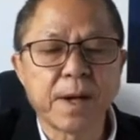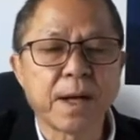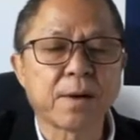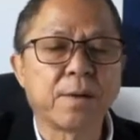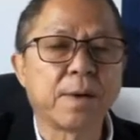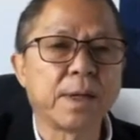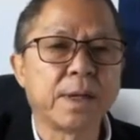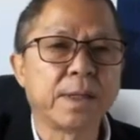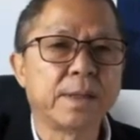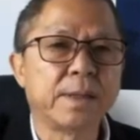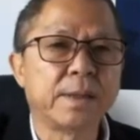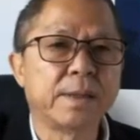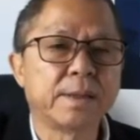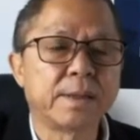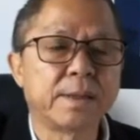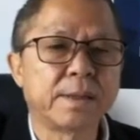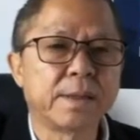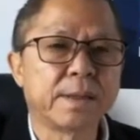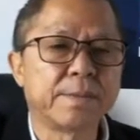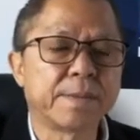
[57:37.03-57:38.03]
มีที่มา
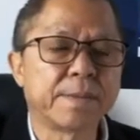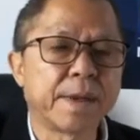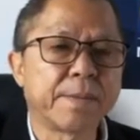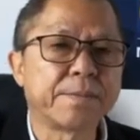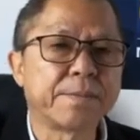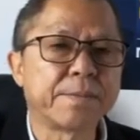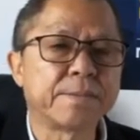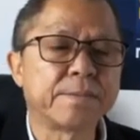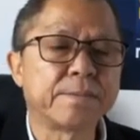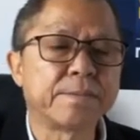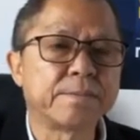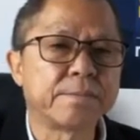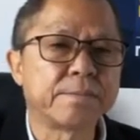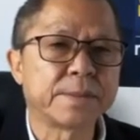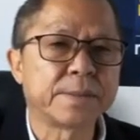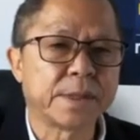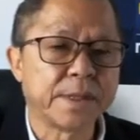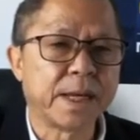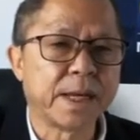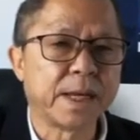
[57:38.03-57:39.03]
จากมติ
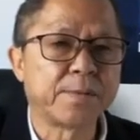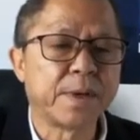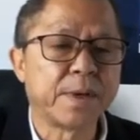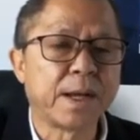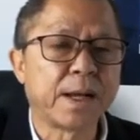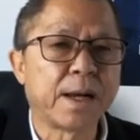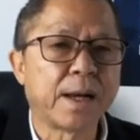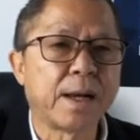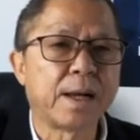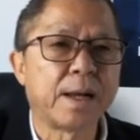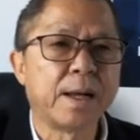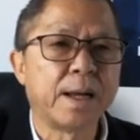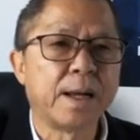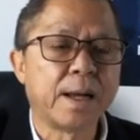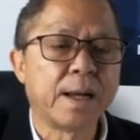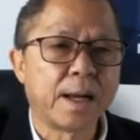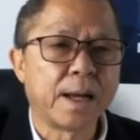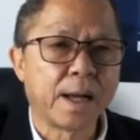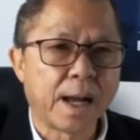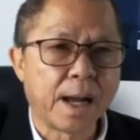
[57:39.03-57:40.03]
ของวิปรัฐบาลที่
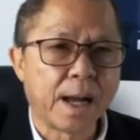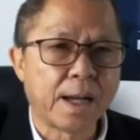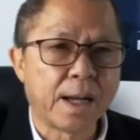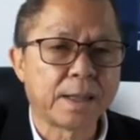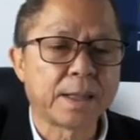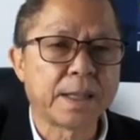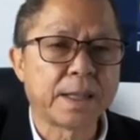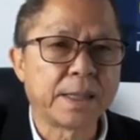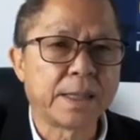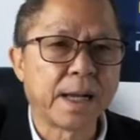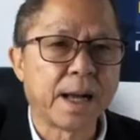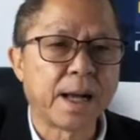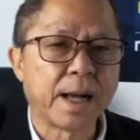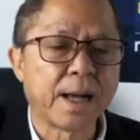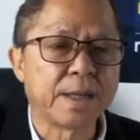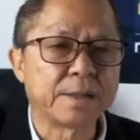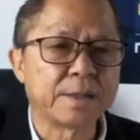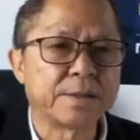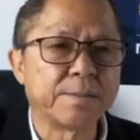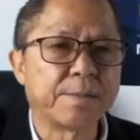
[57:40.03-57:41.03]
ให้โหวตสวนทาง
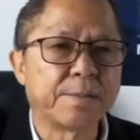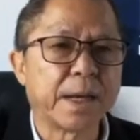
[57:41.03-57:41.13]
กับม